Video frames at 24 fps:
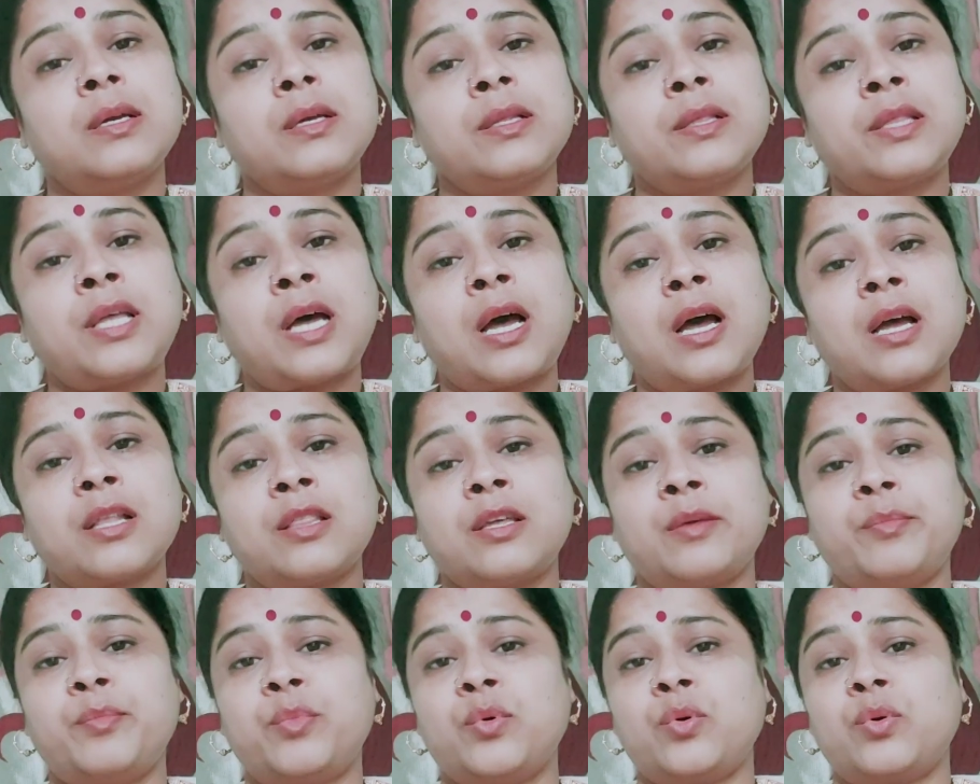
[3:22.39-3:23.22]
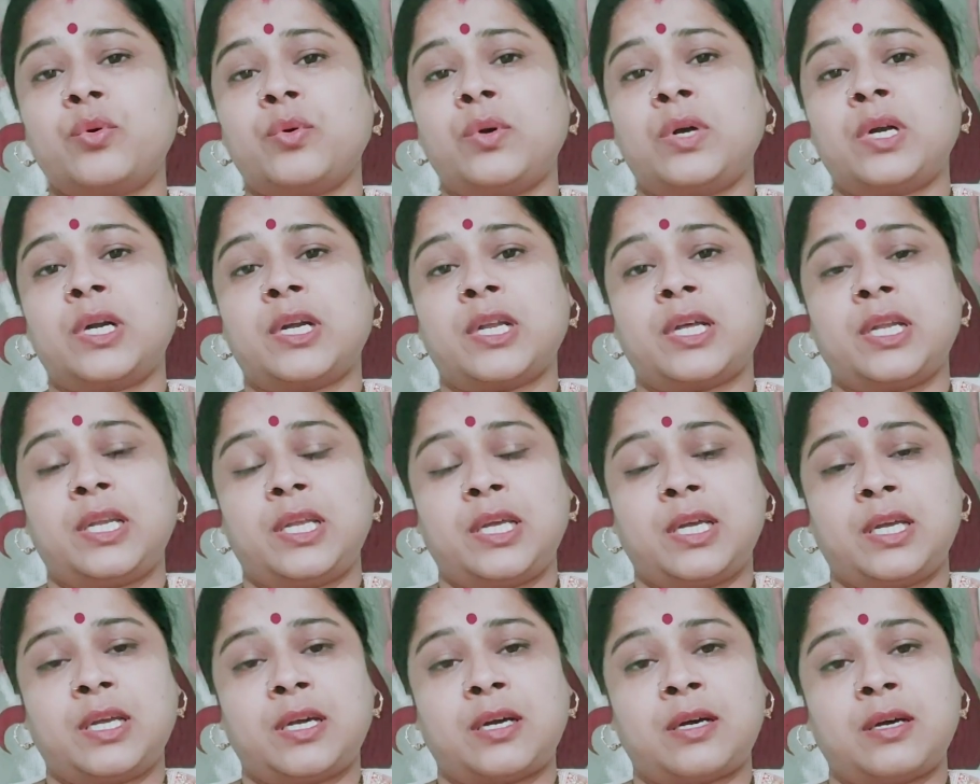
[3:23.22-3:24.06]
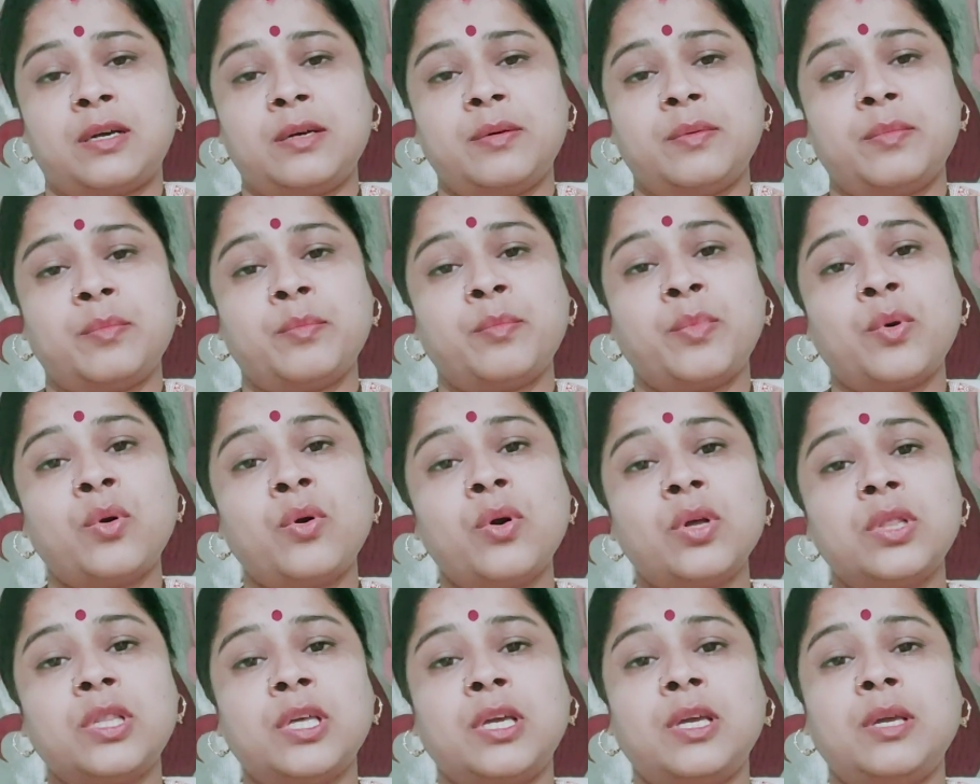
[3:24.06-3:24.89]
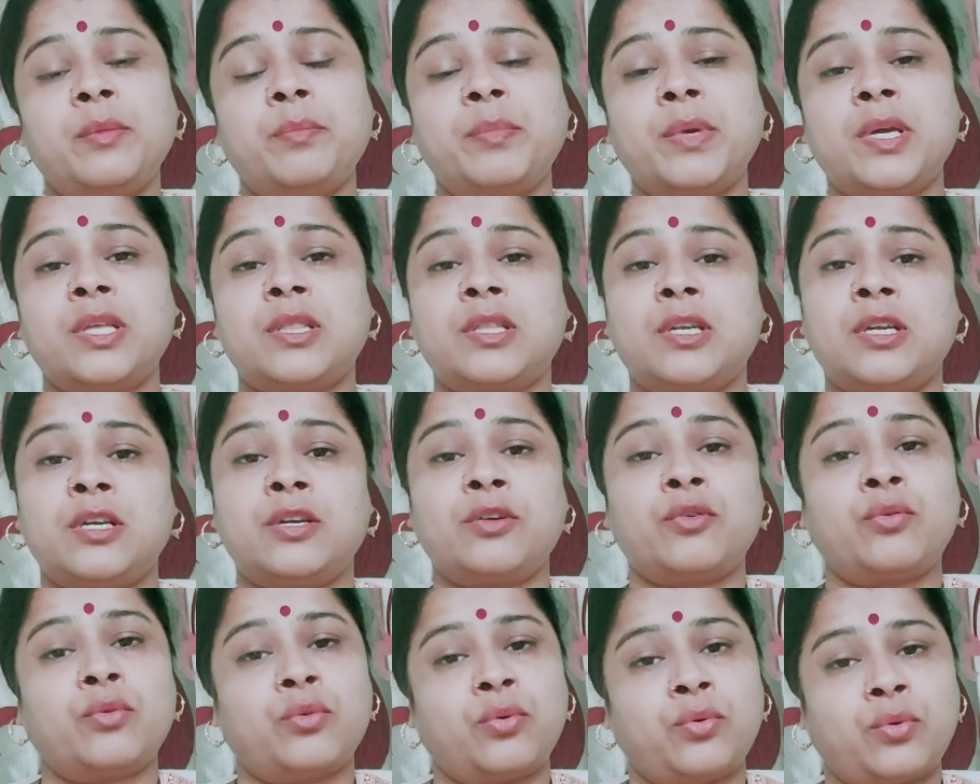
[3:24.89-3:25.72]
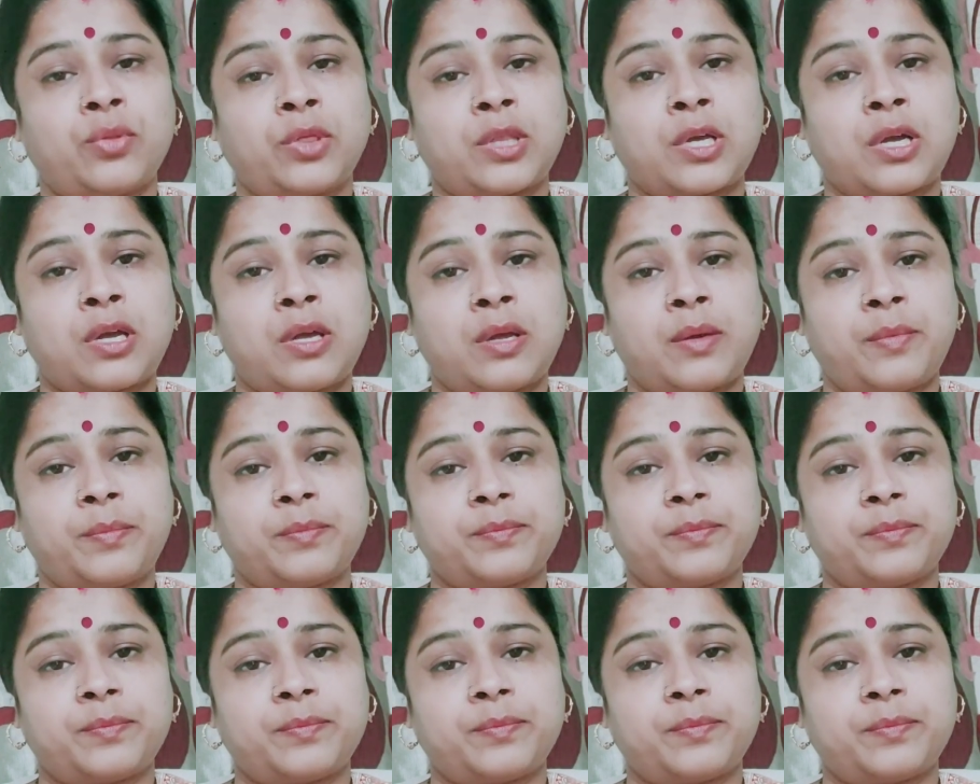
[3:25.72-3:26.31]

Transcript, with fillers: दाग धब्बों को हटाने का बहुत ही बेहतरीन गुण होता है